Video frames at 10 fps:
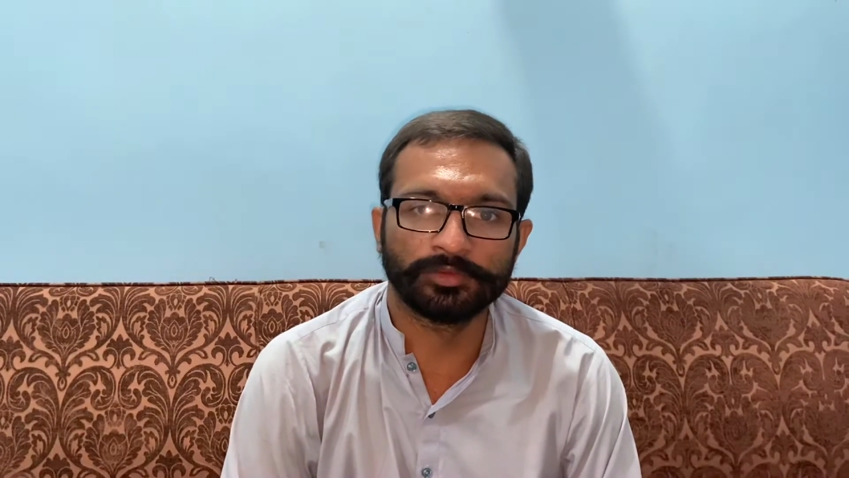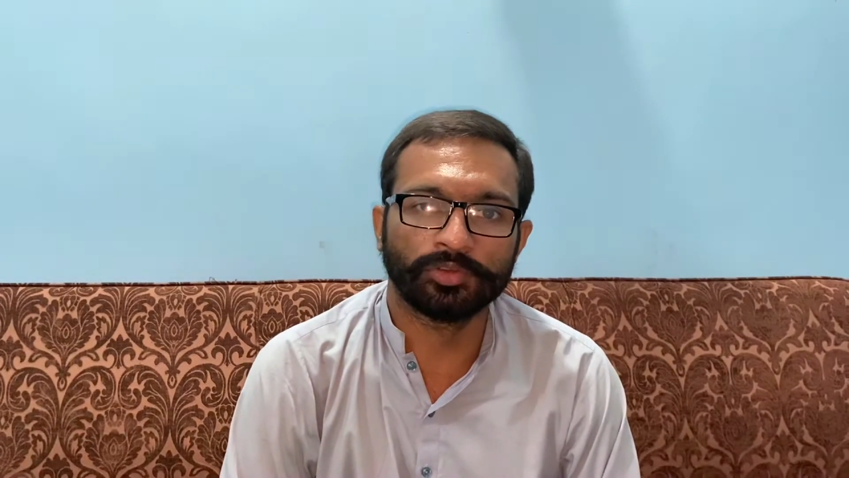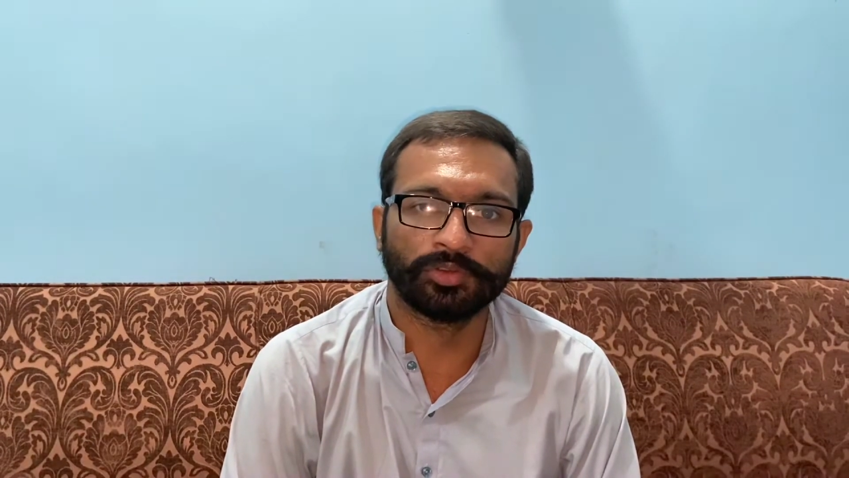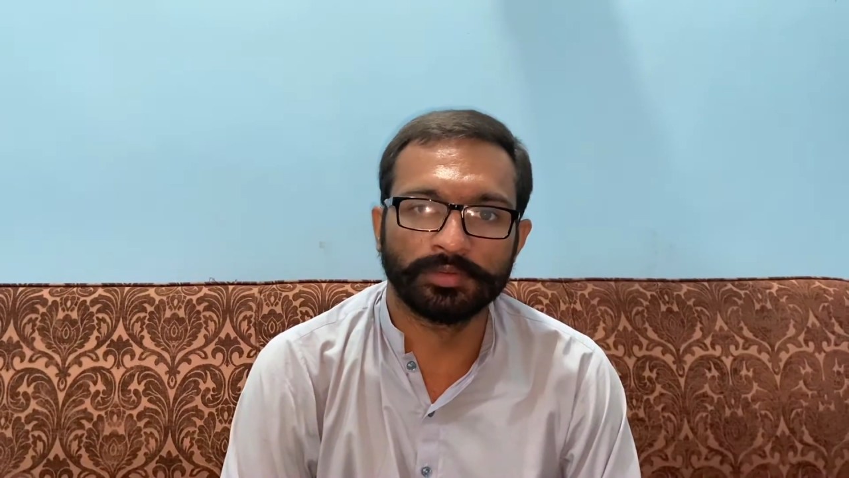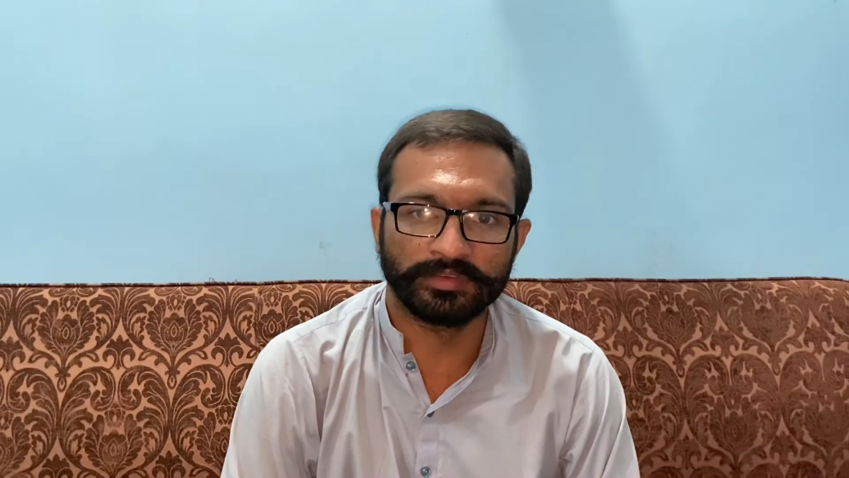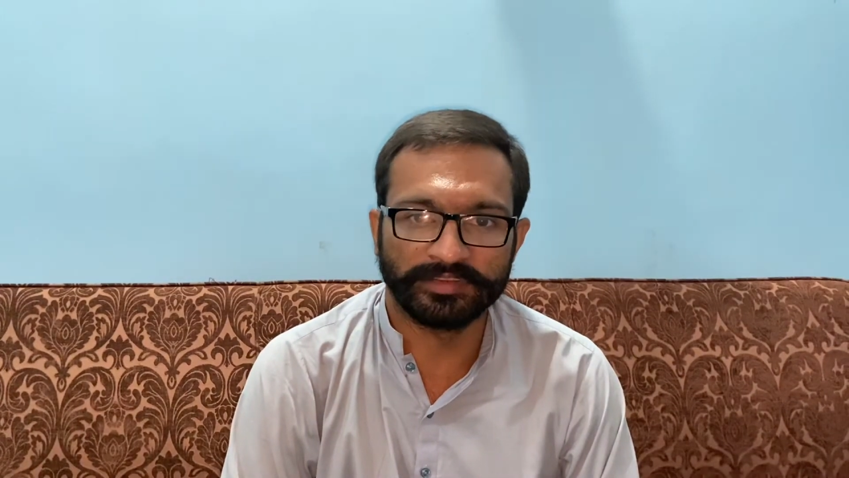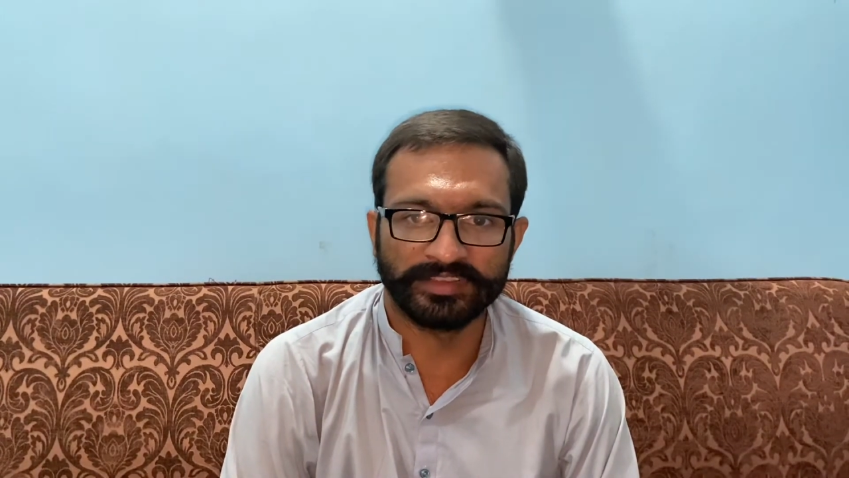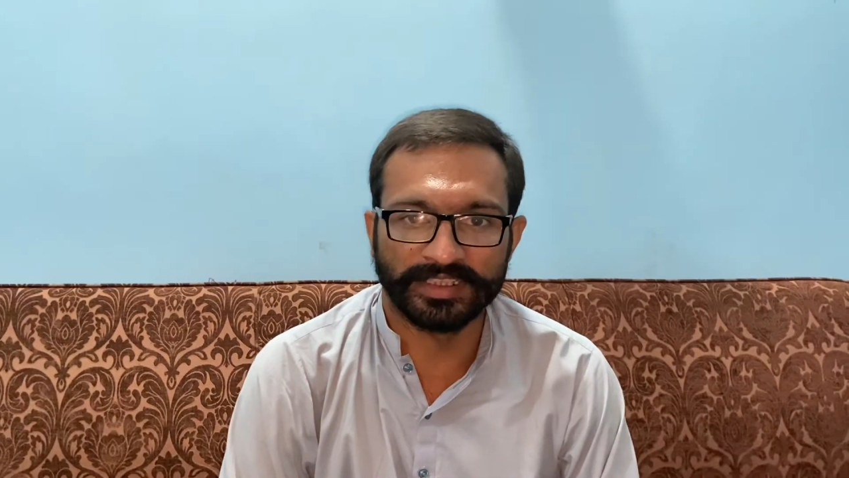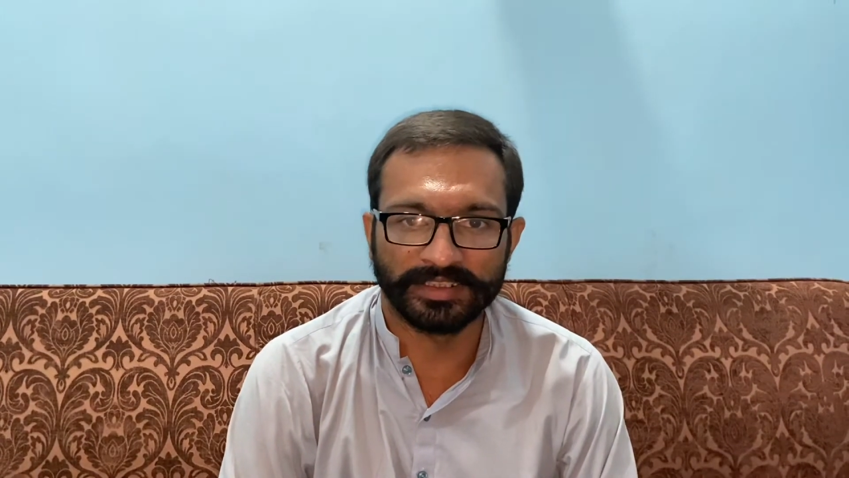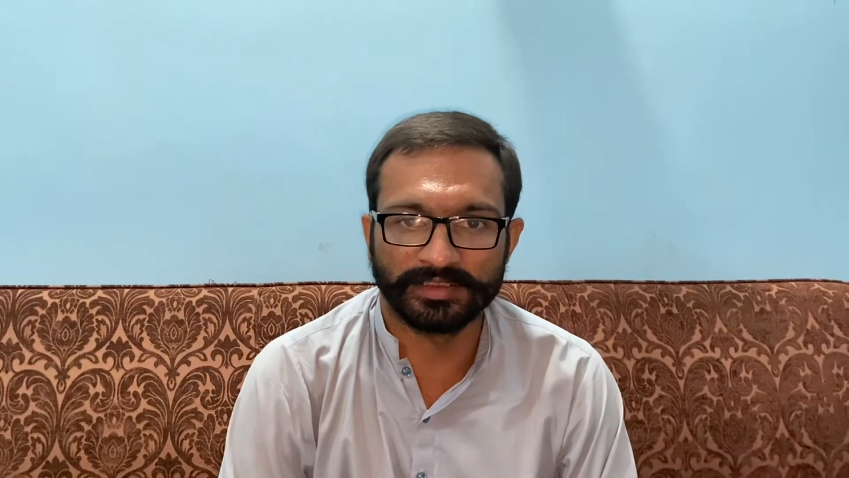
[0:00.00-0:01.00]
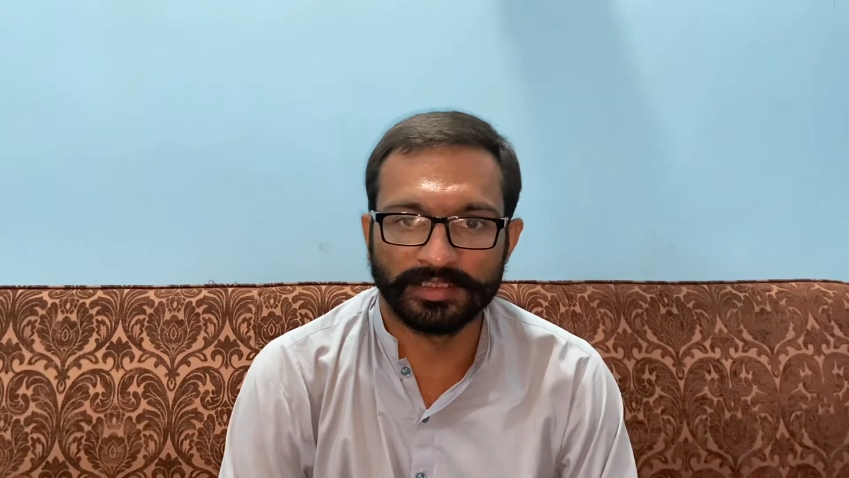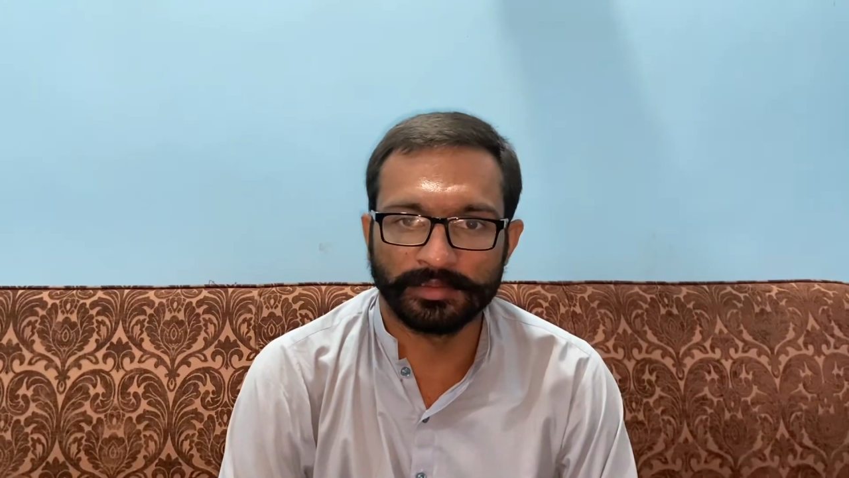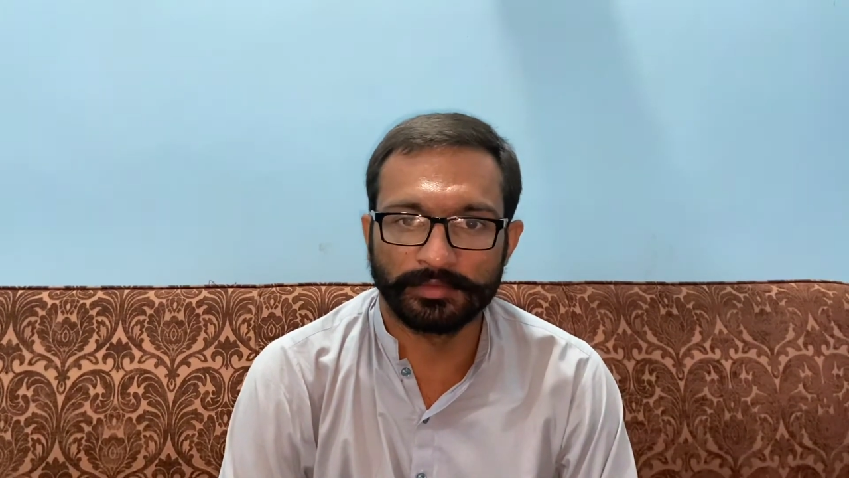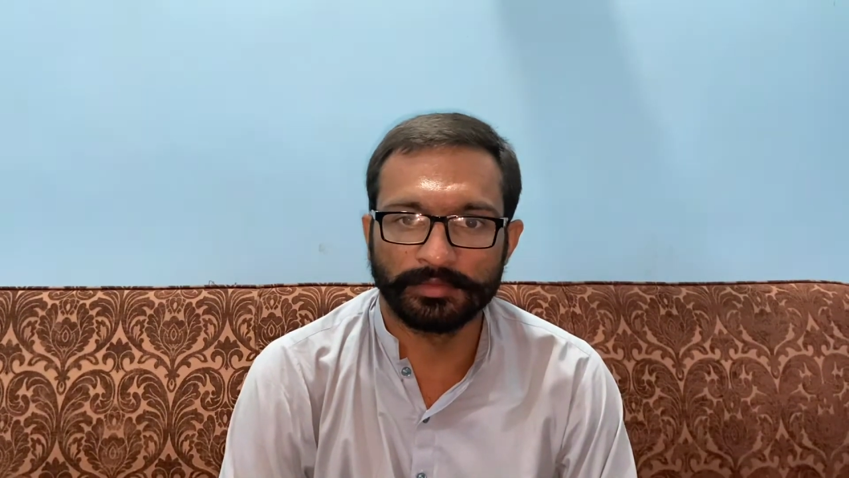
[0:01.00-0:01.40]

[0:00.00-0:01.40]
जो ज़्यादातर